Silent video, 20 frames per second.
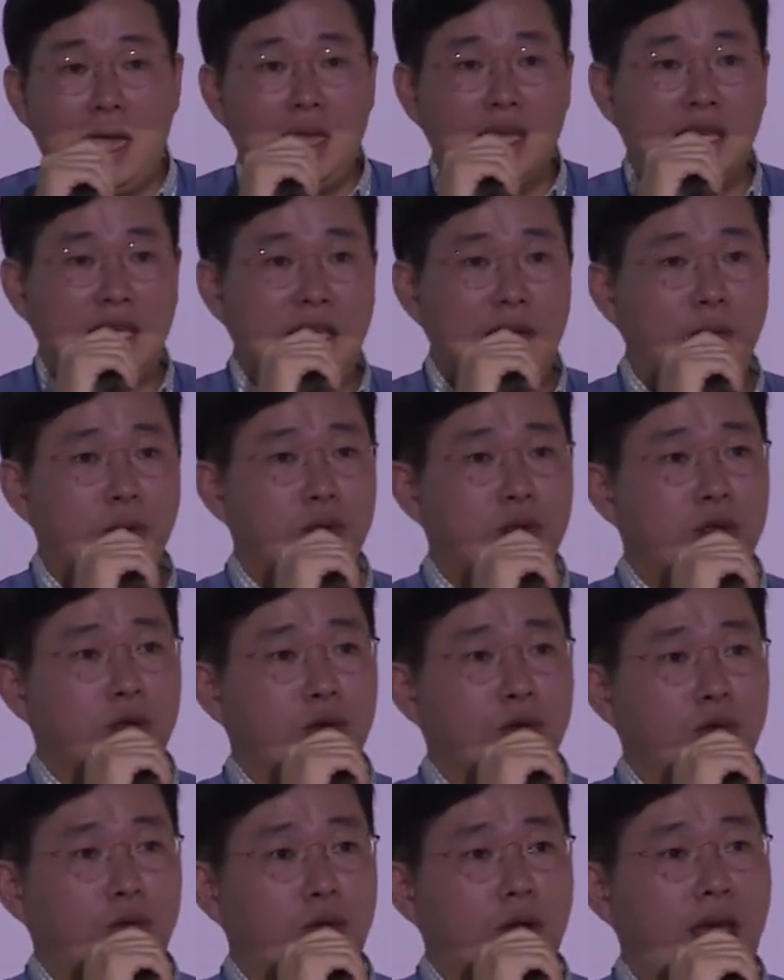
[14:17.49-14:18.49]

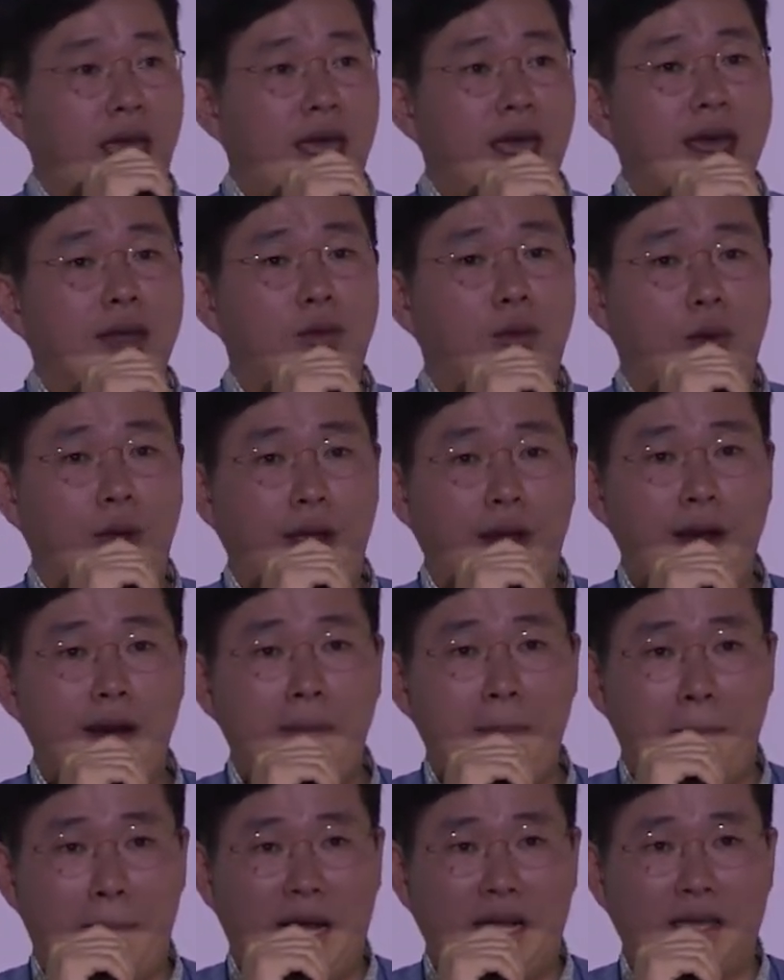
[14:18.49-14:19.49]
기본적으로 해야
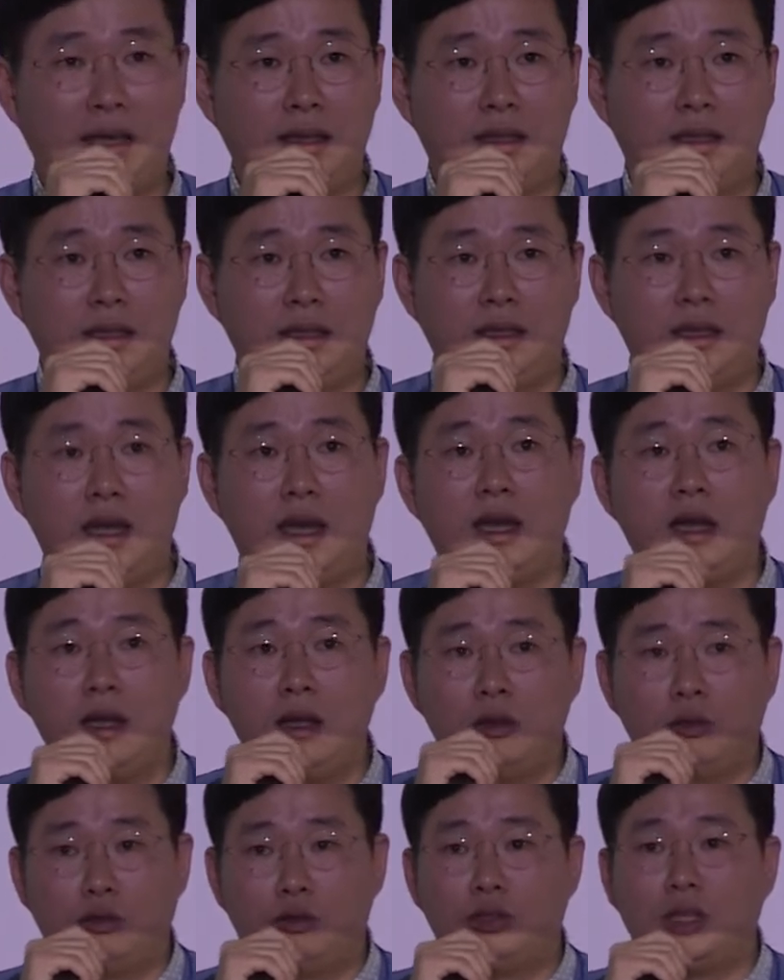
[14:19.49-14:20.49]
될 마케팅이나
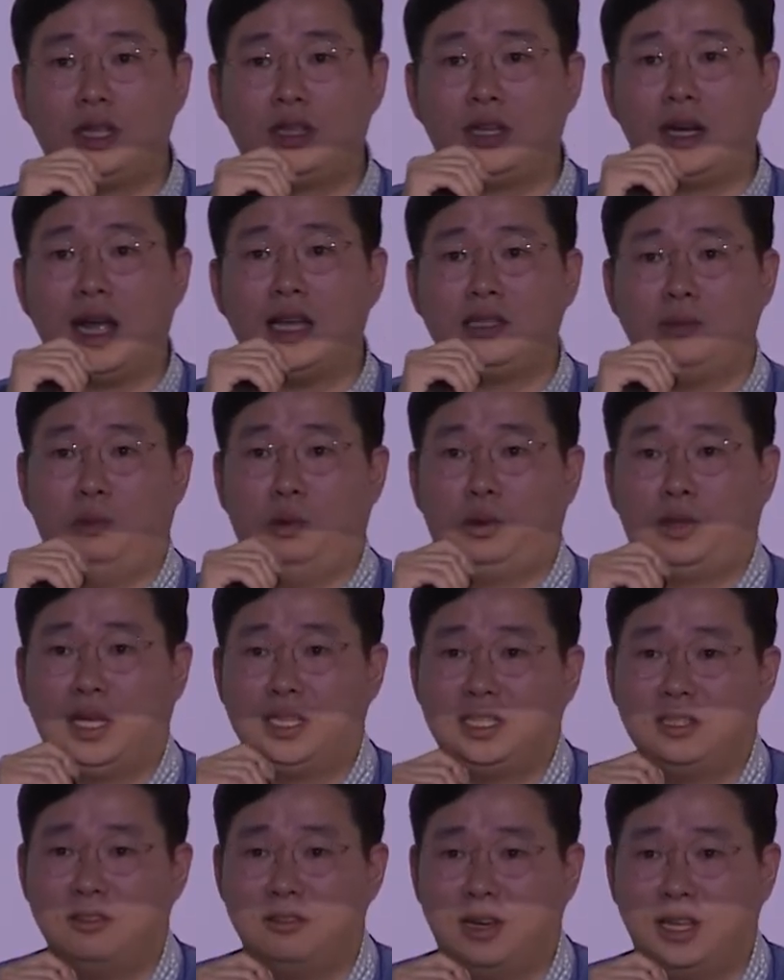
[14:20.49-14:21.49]
투자들을 하지
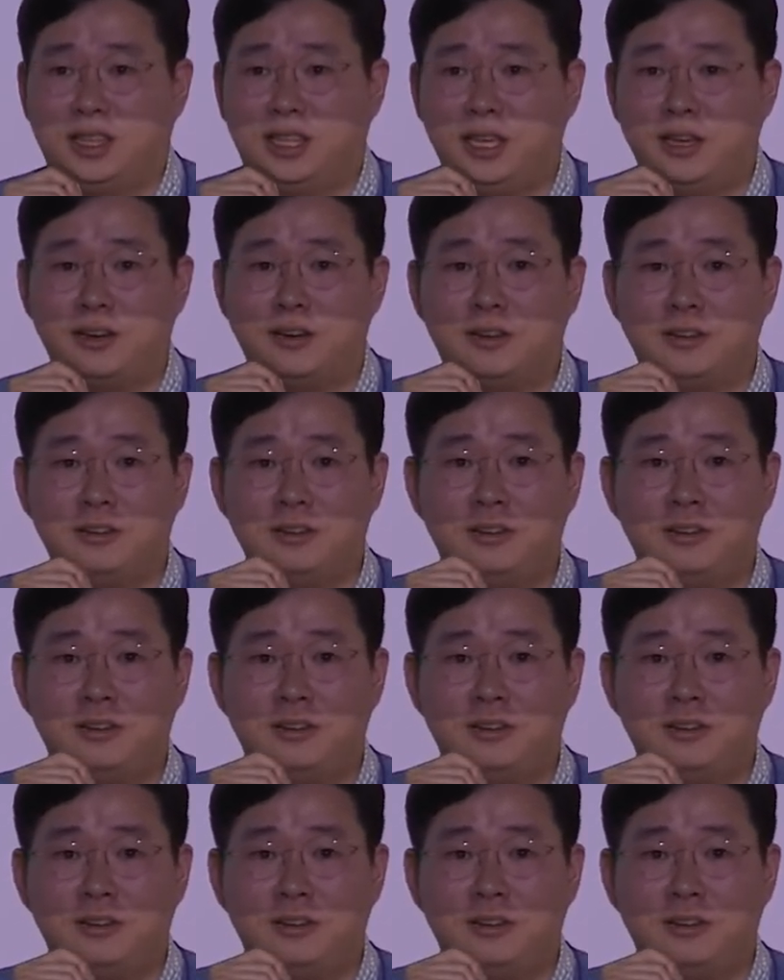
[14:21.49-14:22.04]
못하신 것 같아요.